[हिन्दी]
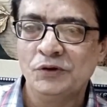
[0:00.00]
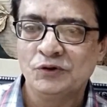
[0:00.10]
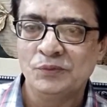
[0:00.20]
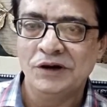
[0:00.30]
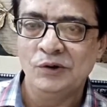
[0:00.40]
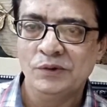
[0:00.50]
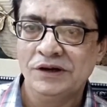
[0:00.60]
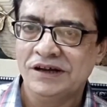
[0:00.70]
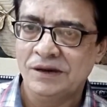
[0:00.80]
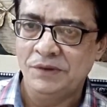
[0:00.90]
तोहमे
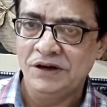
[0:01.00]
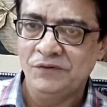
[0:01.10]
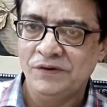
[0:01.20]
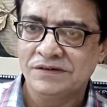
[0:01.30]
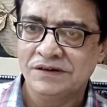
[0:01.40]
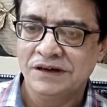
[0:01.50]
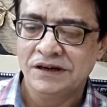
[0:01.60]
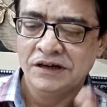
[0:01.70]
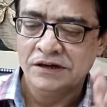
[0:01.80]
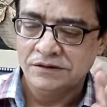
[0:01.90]
संभालू के क्या
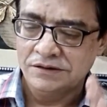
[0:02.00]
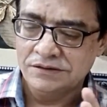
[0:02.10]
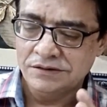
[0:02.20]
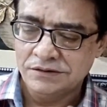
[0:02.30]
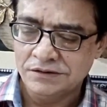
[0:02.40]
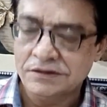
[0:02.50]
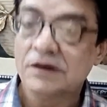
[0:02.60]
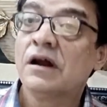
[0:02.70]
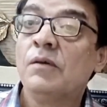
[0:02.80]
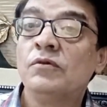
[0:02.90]
बेनिफिट्स हैं तीसरी
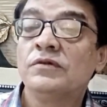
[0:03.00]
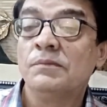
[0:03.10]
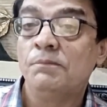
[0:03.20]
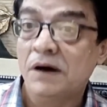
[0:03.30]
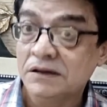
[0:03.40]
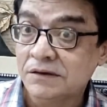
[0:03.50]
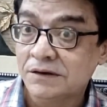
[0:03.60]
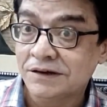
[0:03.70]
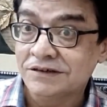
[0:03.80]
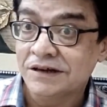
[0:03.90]
चीज़ अगर आप मुझसे
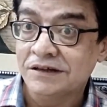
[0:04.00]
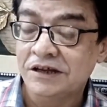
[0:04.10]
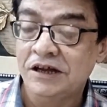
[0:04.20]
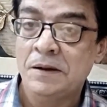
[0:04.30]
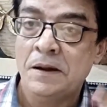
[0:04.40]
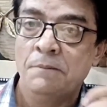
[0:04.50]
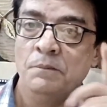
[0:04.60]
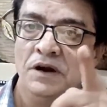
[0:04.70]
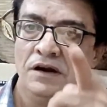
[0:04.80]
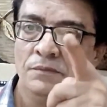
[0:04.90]
बात करना चाहते
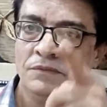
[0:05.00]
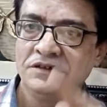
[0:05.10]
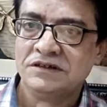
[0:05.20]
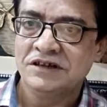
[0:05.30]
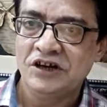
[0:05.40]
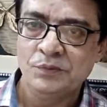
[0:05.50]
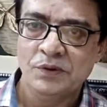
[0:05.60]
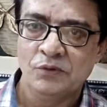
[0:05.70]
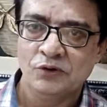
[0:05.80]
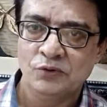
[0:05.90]
हैं मेरे नंबर्स
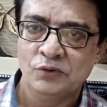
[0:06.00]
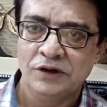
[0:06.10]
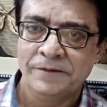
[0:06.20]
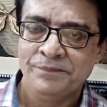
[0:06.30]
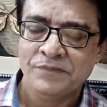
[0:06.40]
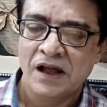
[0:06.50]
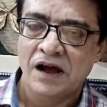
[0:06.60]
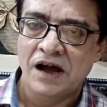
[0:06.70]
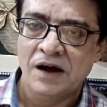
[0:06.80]
स्क्रीन पे मौजूद हैं